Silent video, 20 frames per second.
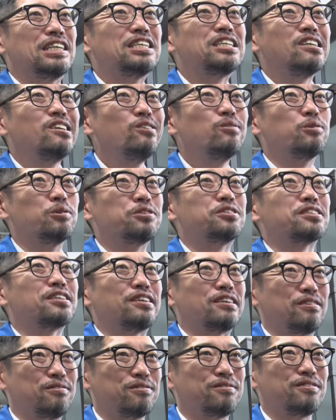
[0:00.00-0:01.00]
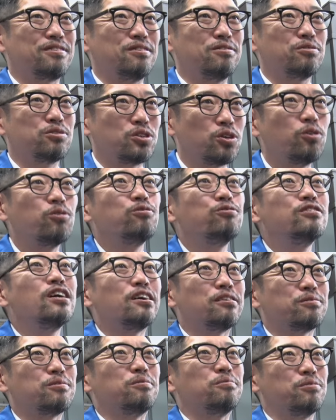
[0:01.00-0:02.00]
一気に追いつかれるっていう恐怖
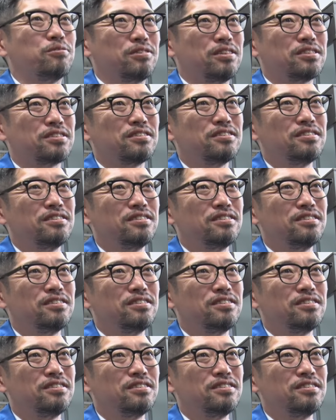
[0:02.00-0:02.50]
があると思うんです。